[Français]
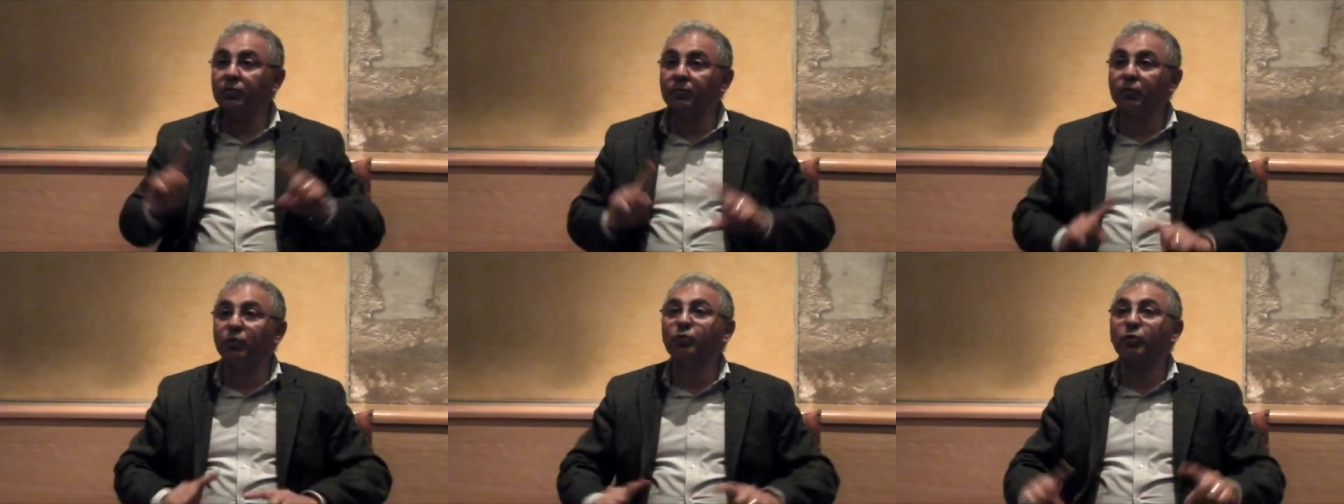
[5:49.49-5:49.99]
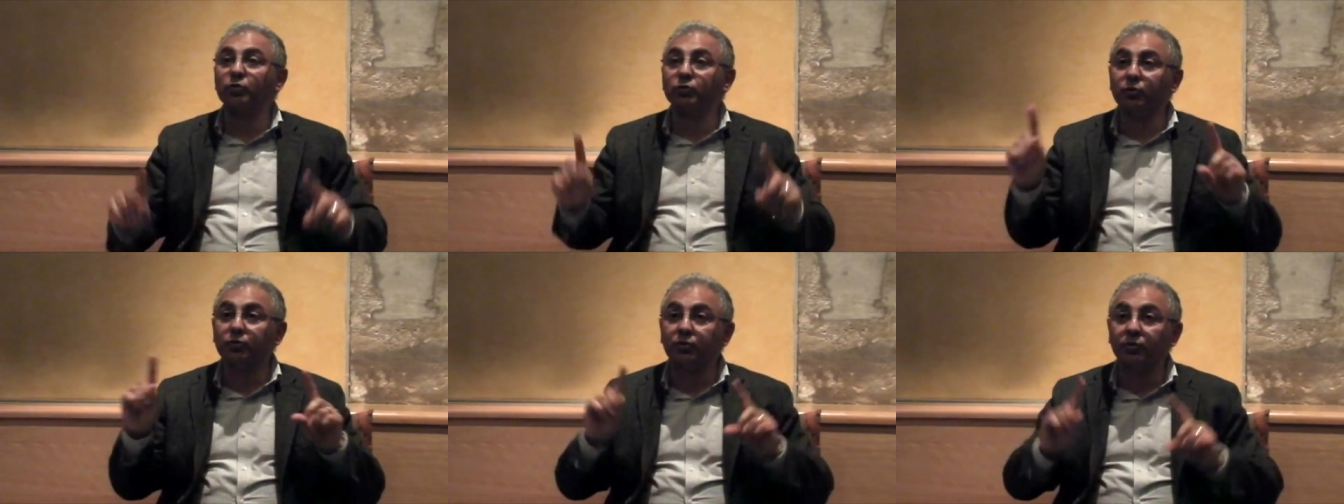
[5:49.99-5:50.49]
pour une
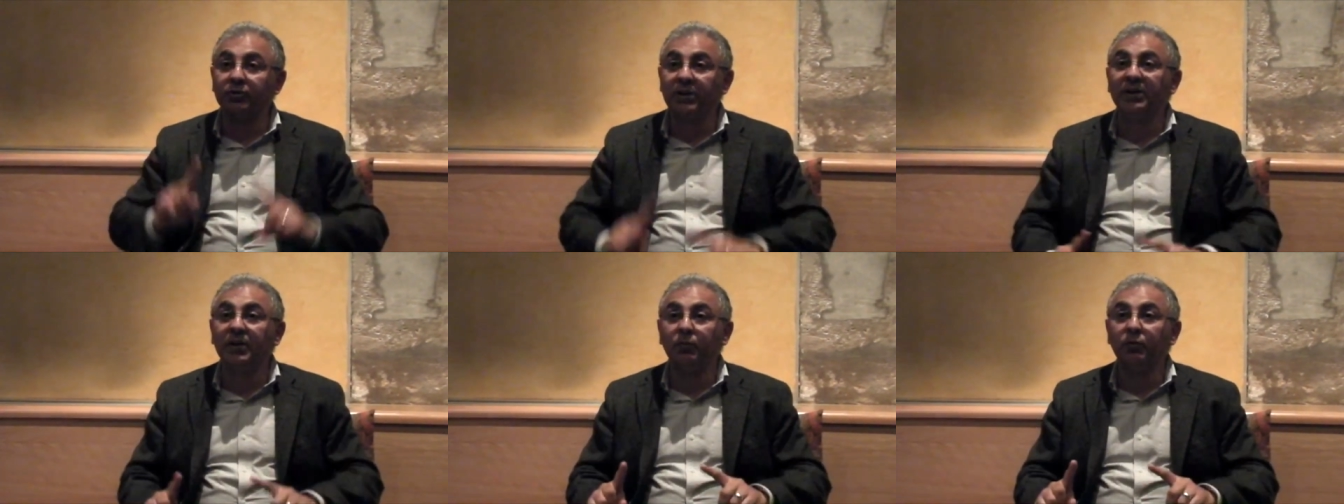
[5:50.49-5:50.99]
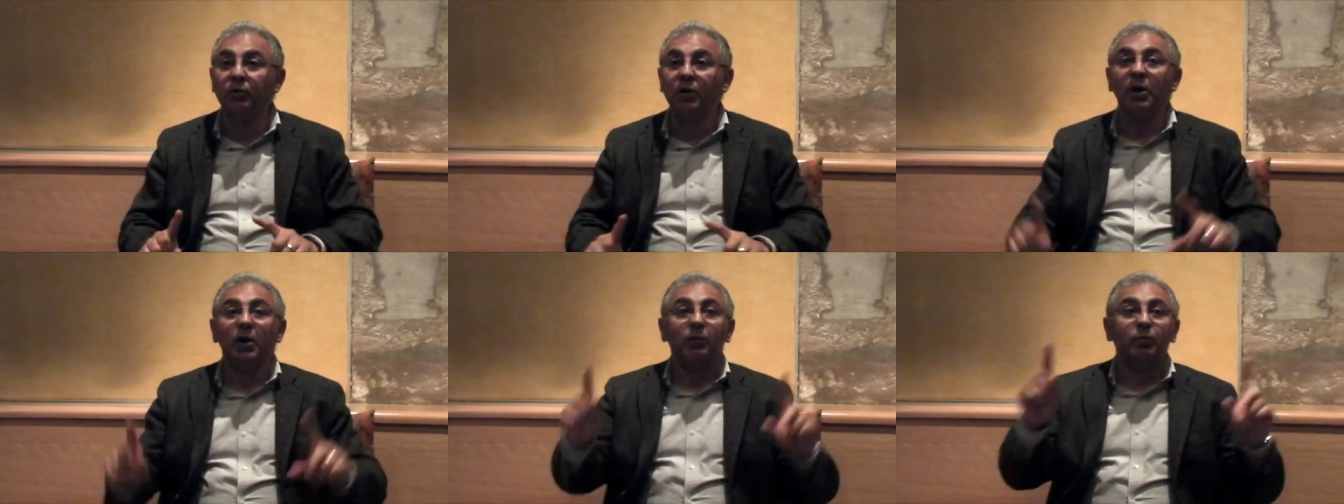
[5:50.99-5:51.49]
construction dès le début
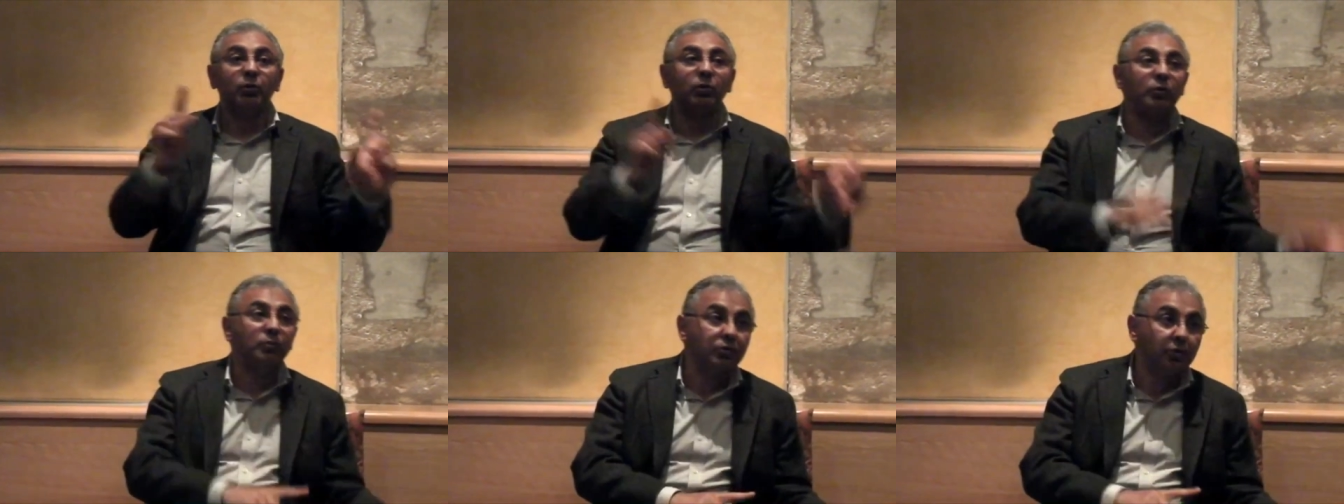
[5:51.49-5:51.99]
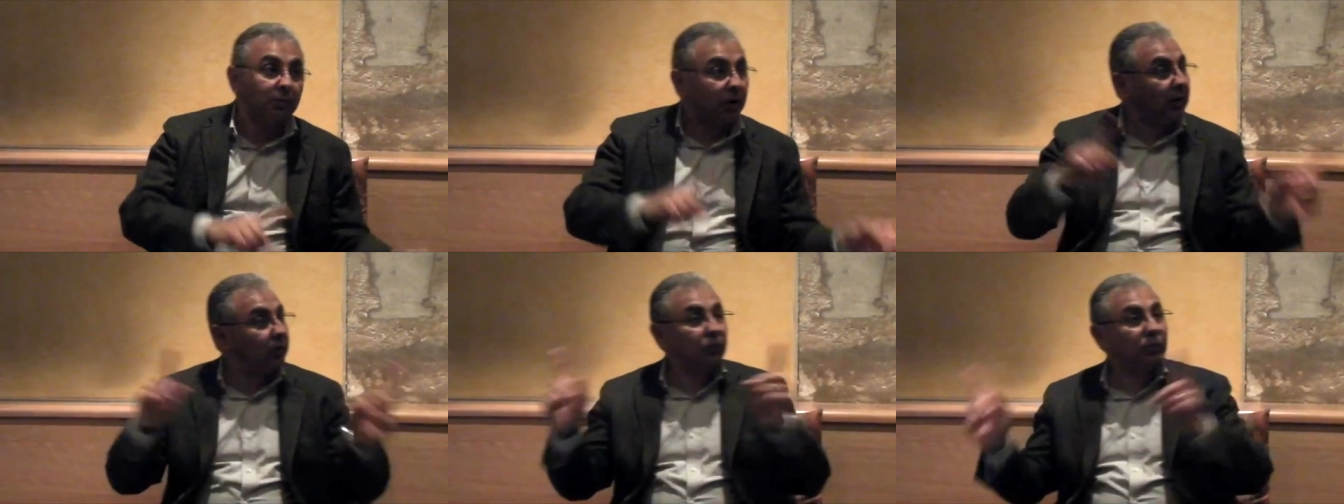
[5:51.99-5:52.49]
pour le musulman et
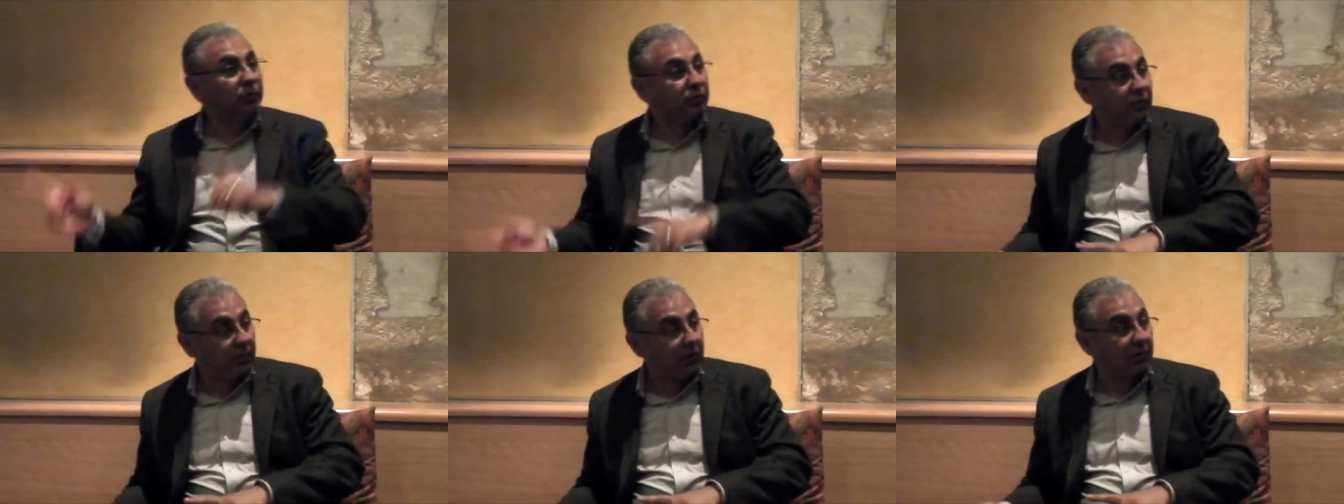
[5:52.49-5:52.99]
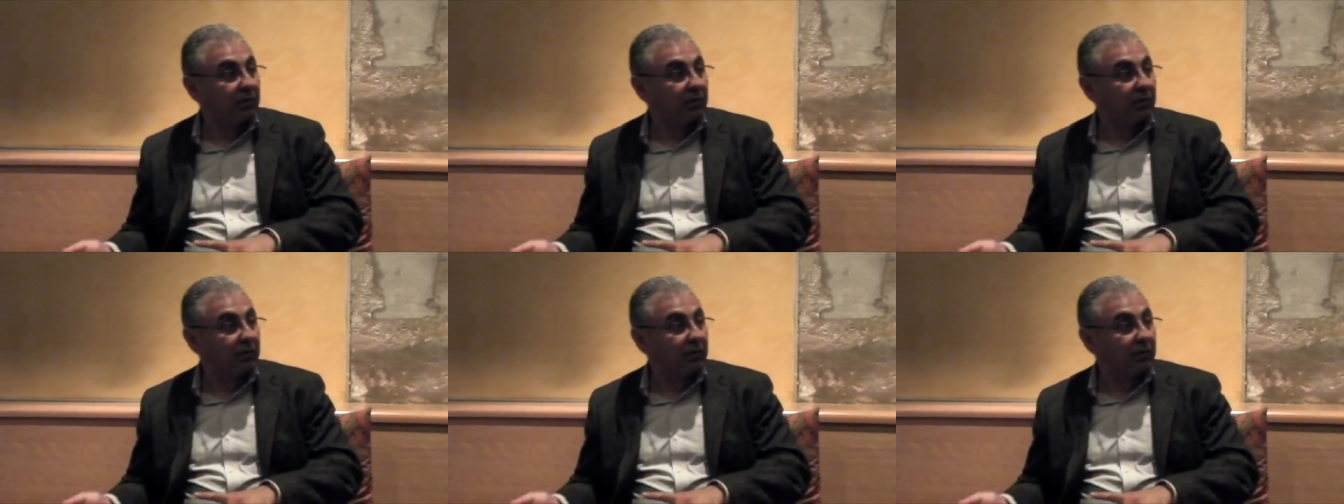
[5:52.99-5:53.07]
le non-musulman.